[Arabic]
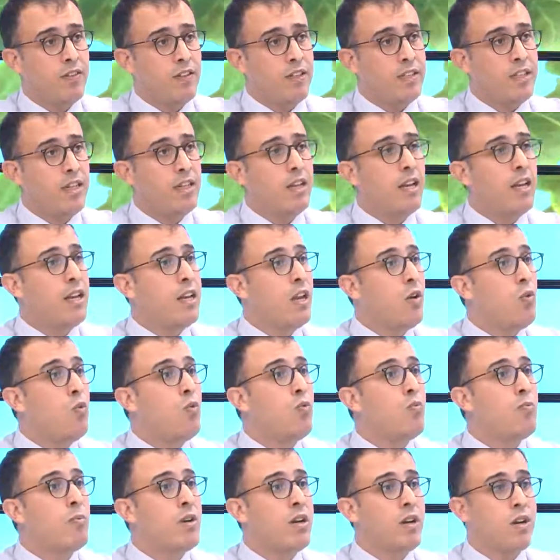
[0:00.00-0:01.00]
في الكلى
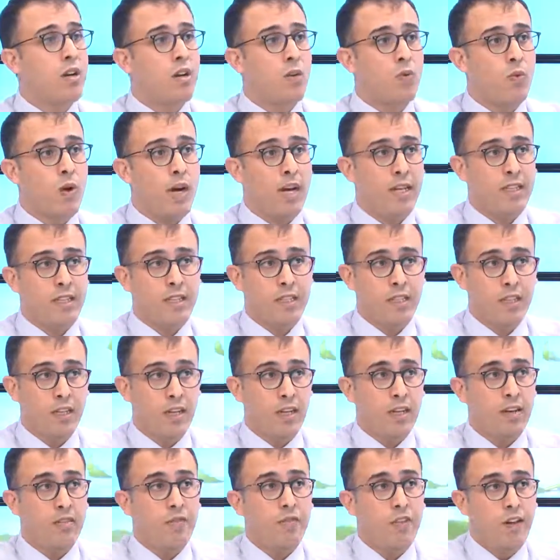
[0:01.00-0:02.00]
لو مرة واحدة
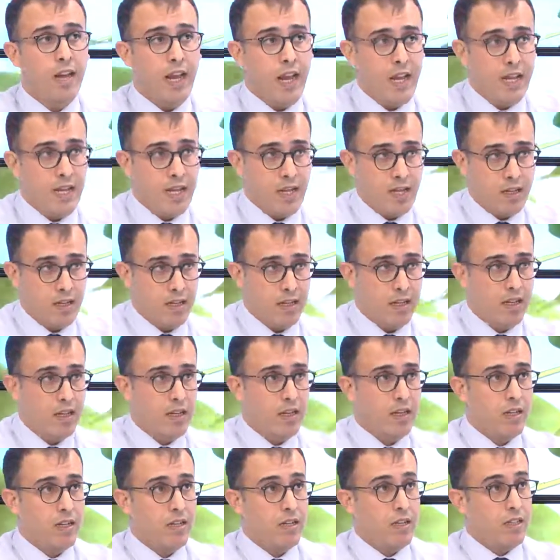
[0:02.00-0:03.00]
في الحياة
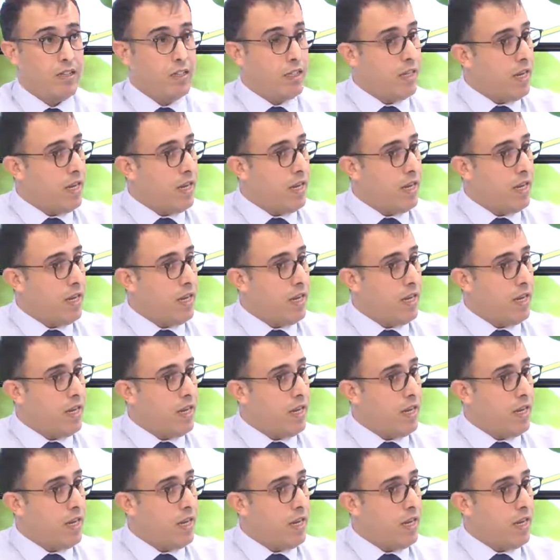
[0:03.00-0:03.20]
أه.